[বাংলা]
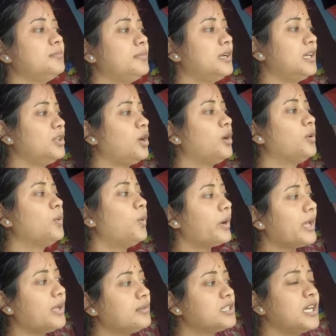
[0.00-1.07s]
মানে ধরো
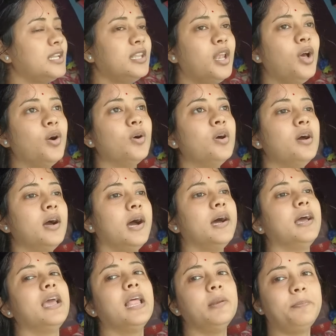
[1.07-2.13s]
করে ছেড়ে দিল
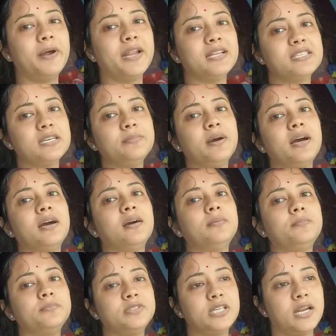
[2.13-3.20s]
হেল্পার আছে বা
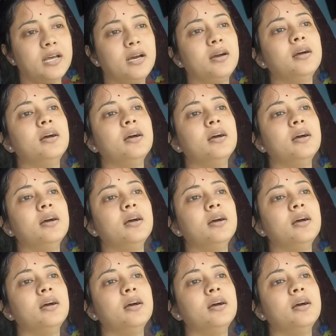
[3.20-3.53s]
যারা